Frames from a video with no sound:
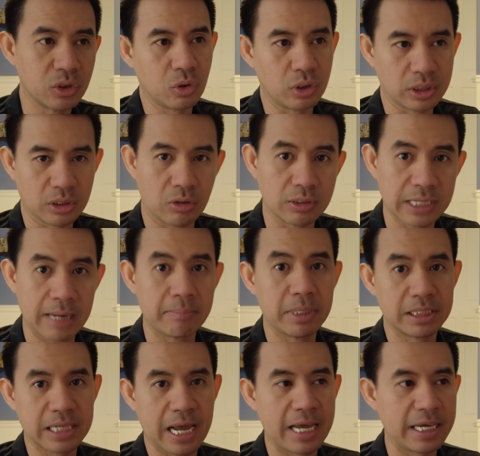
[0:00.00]
กฎของทางเมื
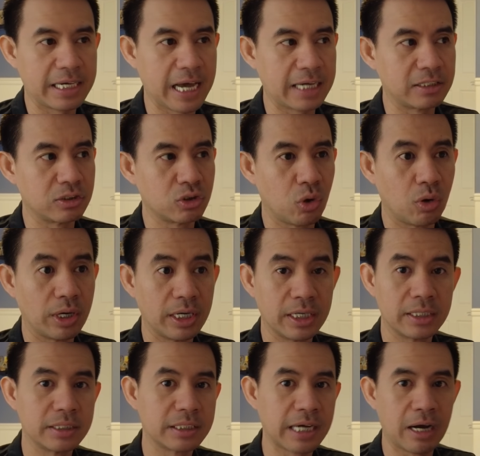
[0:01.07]
องไทยการส่งเงิ
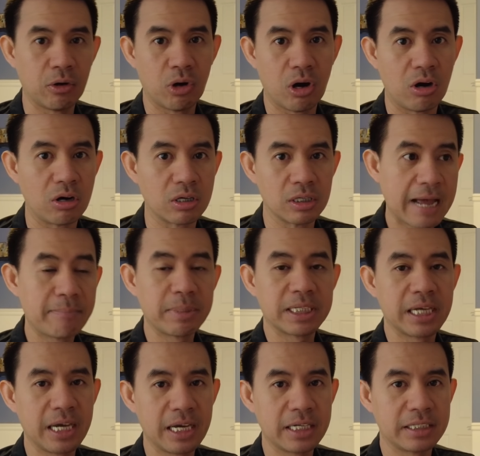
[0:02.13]
นเข้าออกข้ามป
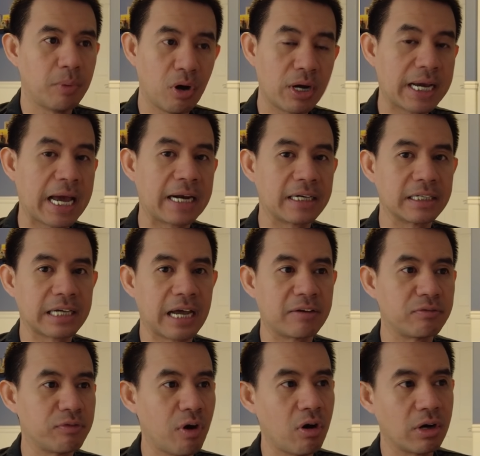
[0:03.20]
ระเทศป้องกันการ
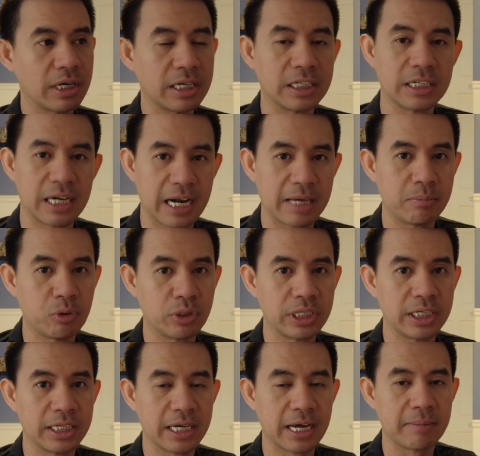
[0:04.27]
ฟอกเงินอะไรพวก
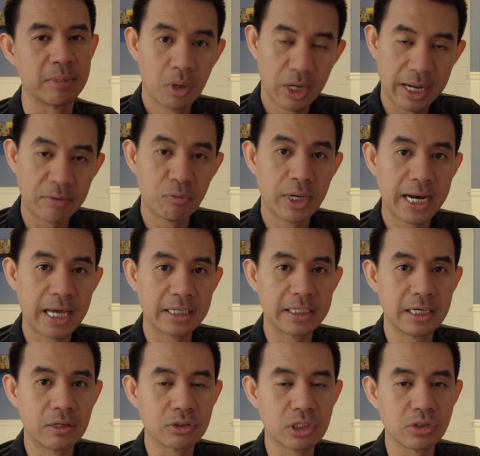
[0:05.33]
นี้นะครับเพราะงั้นเวลา
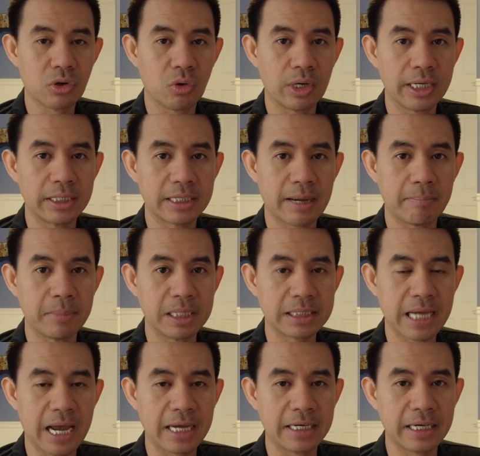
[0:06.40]
ที่เราจะส่งเงินกลับเมือง
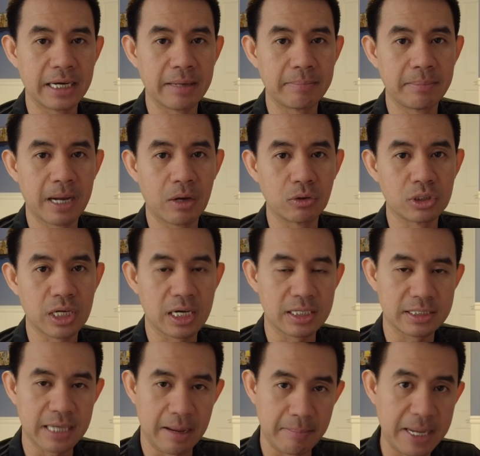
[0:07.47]
ไทยนะครับเราจะ
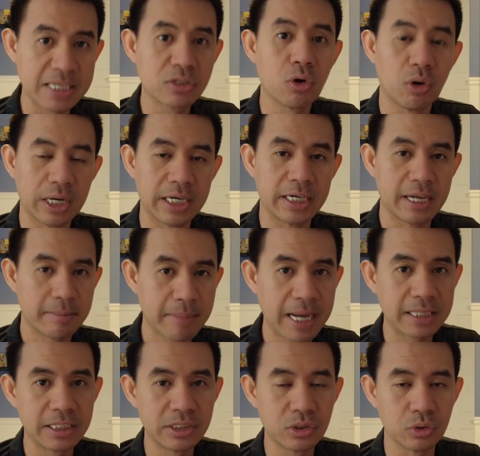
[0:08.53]
สามารถส่งเงินได้
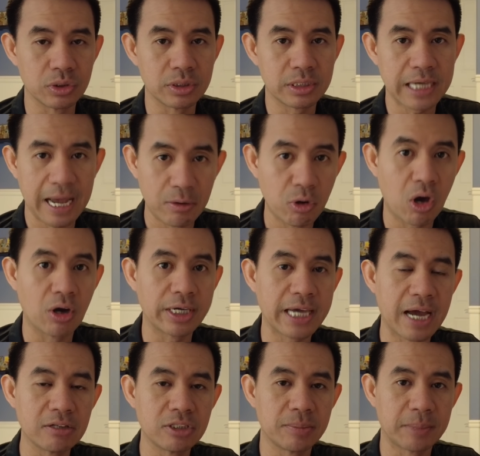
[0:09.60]
มากที่สุดเก้าร้อย
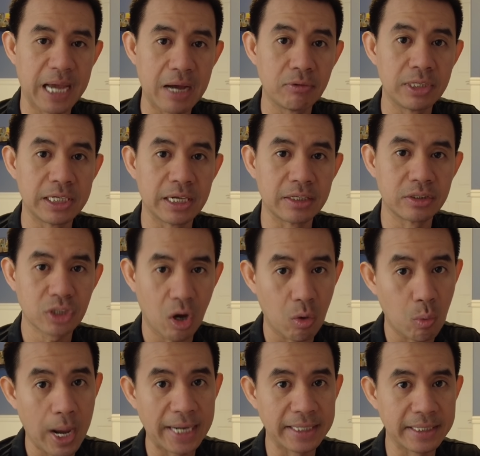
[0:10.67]
เก้าสิบเก้าเหรียญต่อ
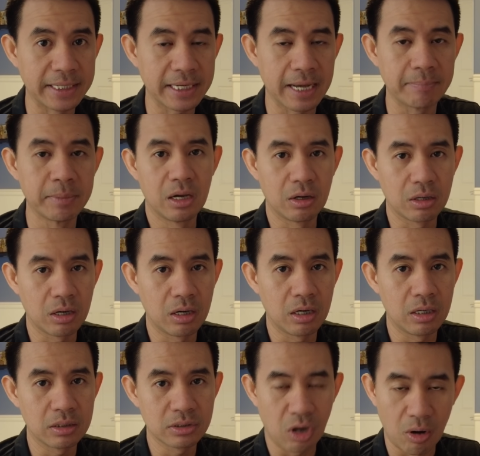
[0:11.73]
วันนะครับแล้วก็
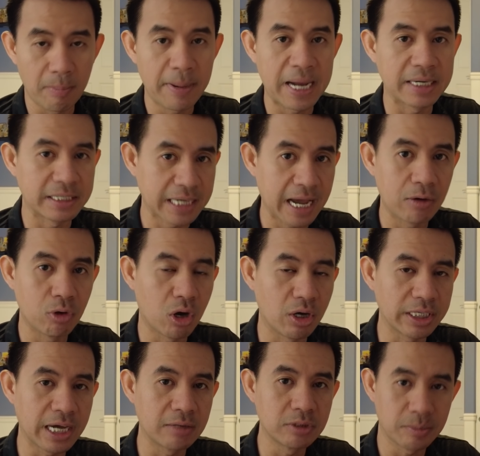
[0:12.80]
สองพันเก้าร้อ
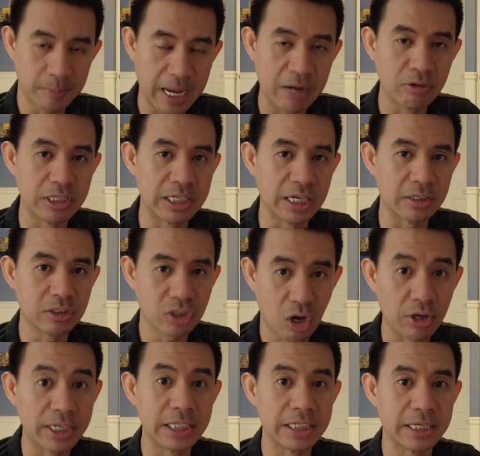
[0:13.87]
ยเก้าสิบเก้า เหรียญต่
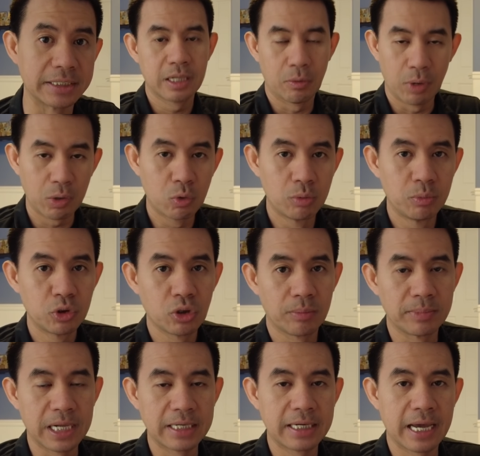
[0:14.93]
อเดือนแต่ว่าคุณผู้ช
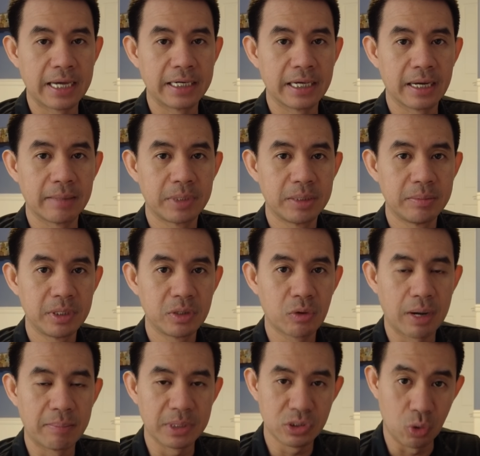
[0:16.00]
มท่านไหนนะครับที่มีค
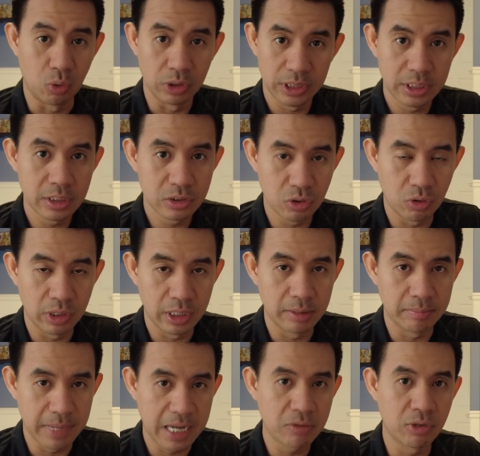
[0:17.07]
วามประสงค์ที่จะส่งเงิน
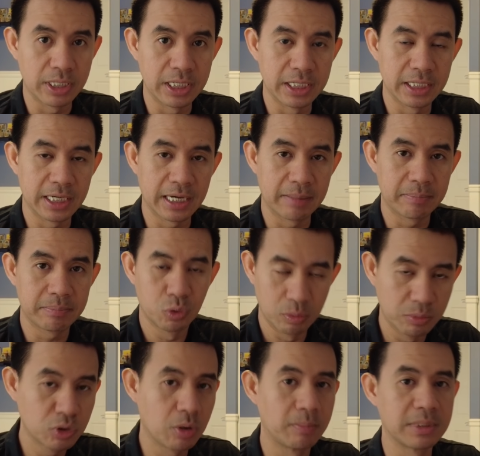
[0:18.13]
มากกว่านี้นะครับคุณ
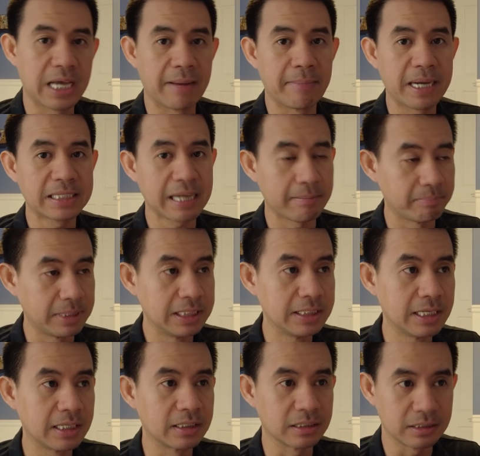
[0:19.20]
ผู้ชมสามารถทำ
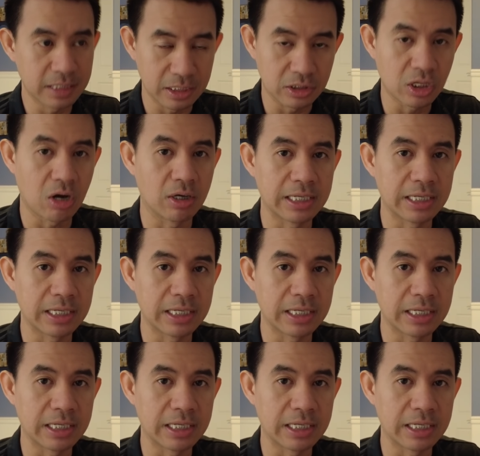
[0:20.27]
เรื่องติดต่อ